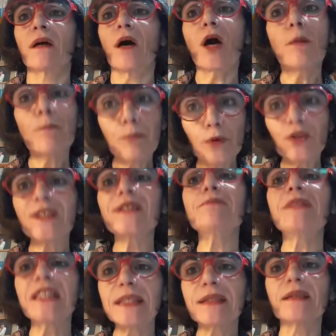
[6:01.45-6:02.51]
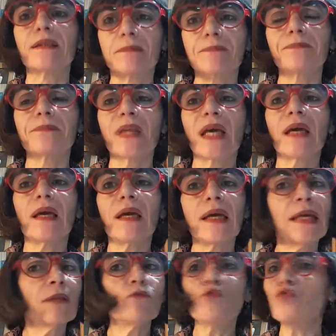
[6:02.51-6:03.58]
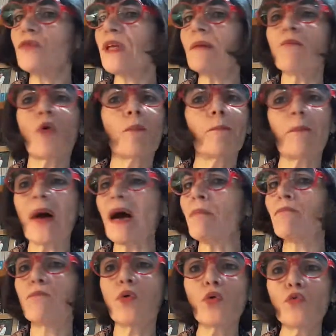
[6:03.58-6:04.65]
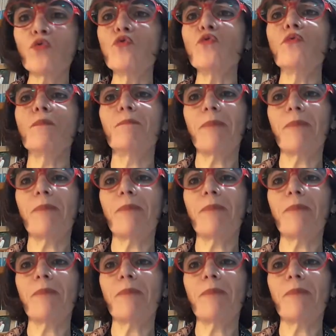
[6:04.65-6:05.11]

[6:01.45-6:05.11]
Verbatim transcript: un peu timides. Et nous n'aimons pas beaucoup